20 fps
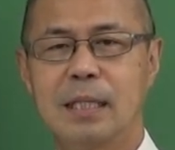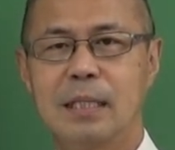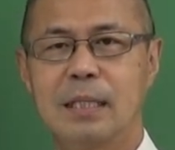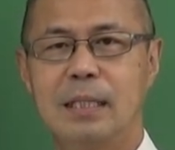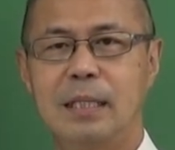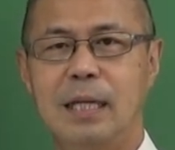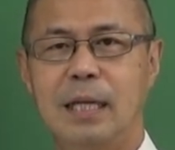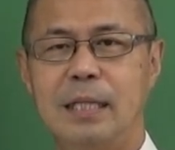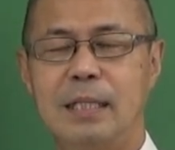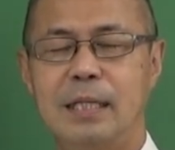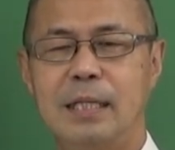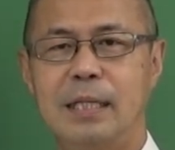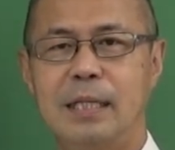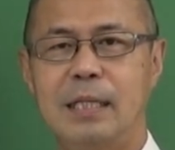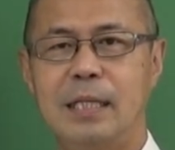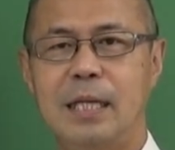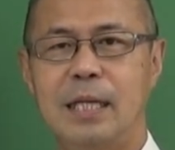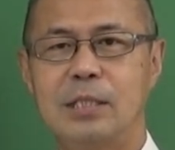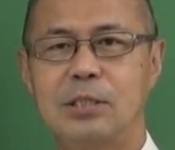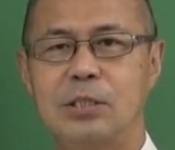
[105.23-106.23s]
第七
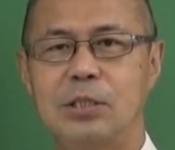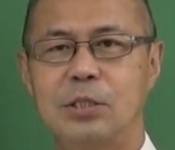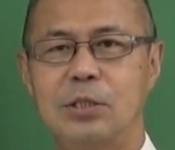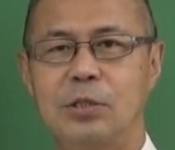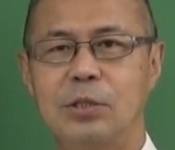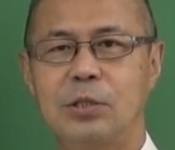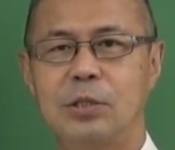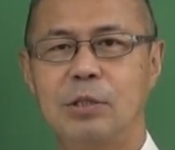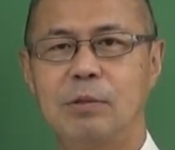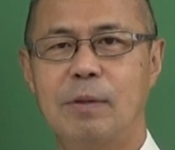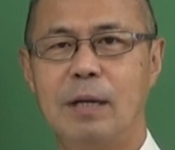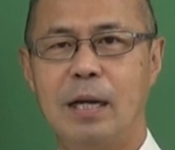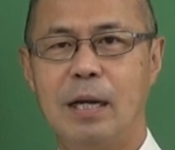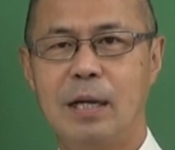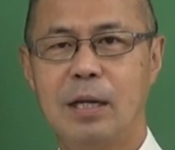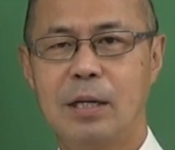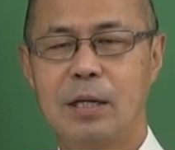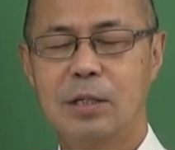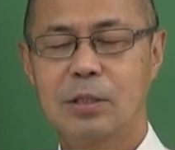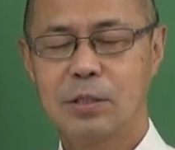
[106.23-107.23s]
頸椎というの
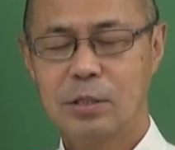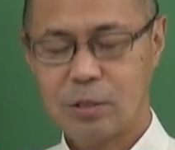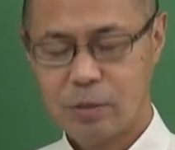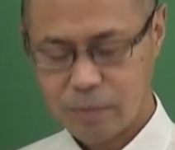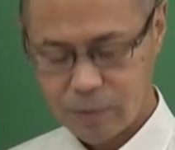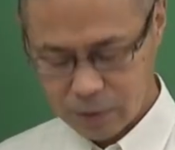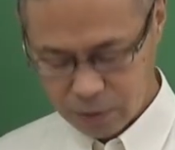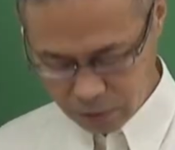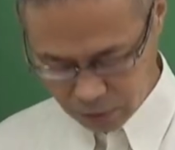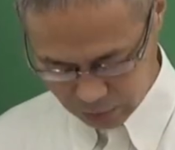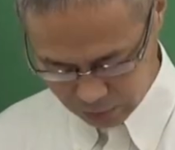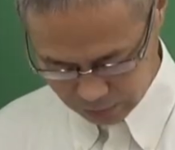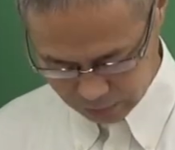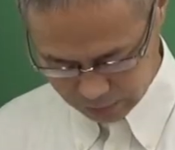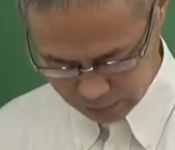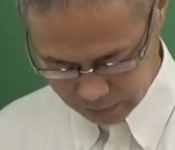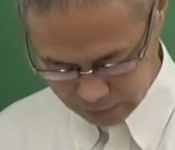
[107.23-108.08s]
は首を